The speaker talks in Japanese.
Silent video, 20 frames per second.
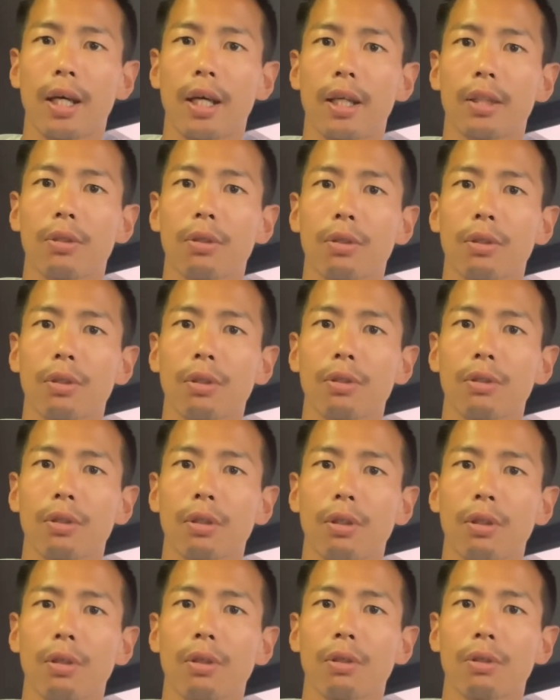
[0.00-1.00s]
東京
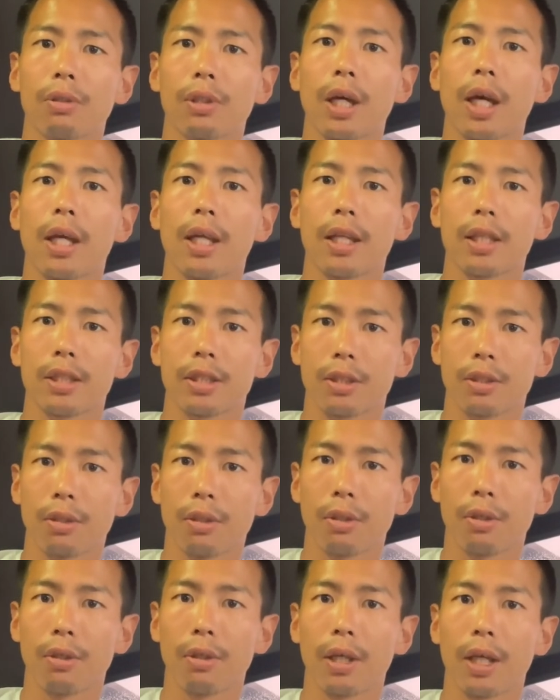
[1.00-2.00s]
都の小平市
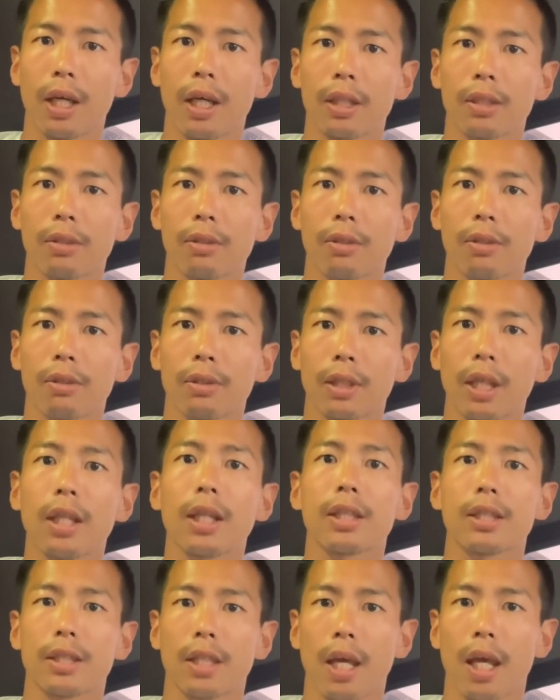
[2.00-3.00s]
と、あと、田
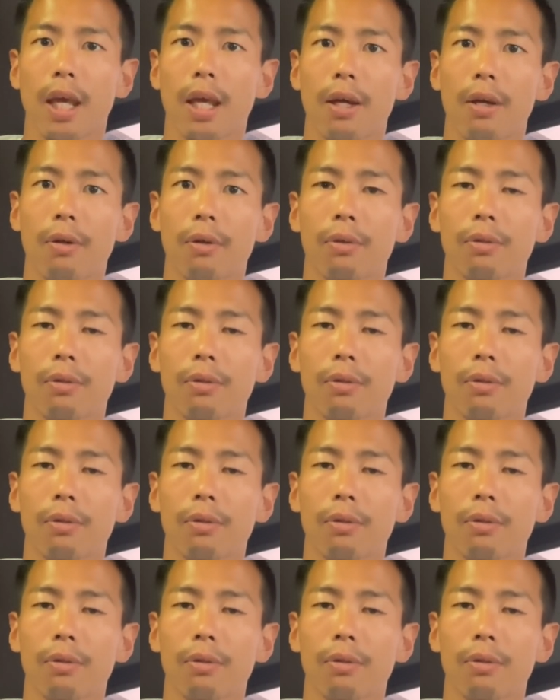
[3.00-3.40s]
無で、